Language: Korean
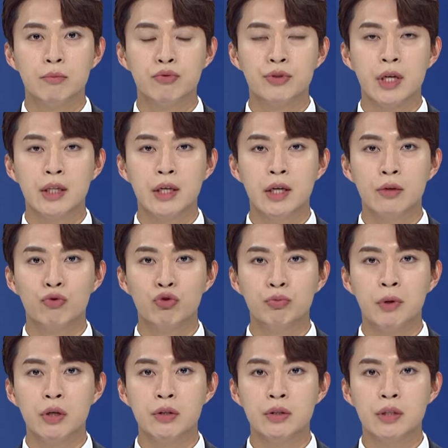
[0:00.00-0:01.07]
부산의 두
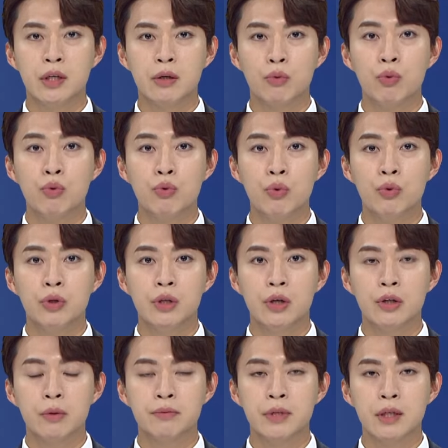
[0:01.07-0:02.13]
번째 공공기업
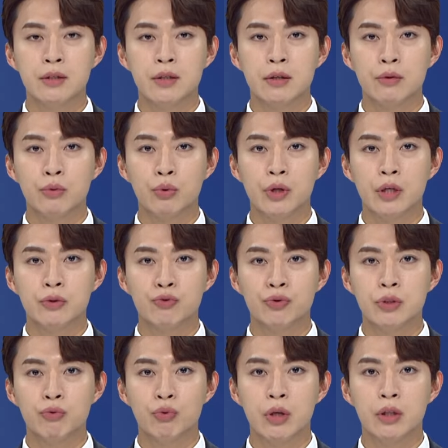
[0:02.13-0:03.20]
협상제를 통해
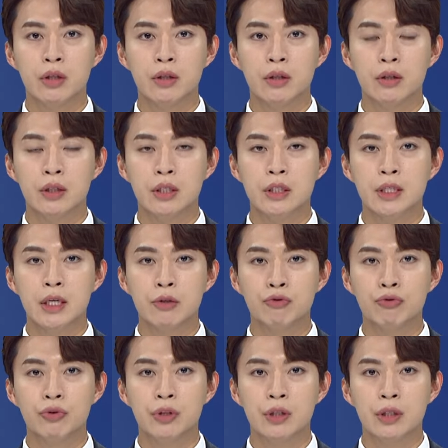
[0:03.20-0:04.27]
추진되는
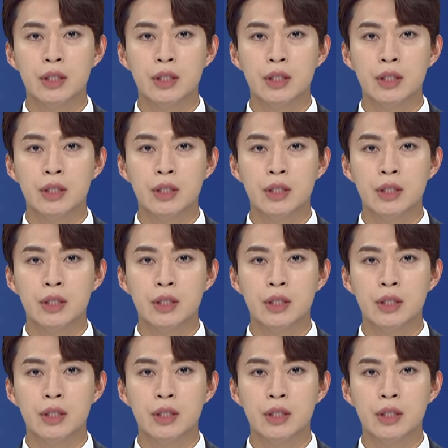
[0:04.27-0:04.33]
기장군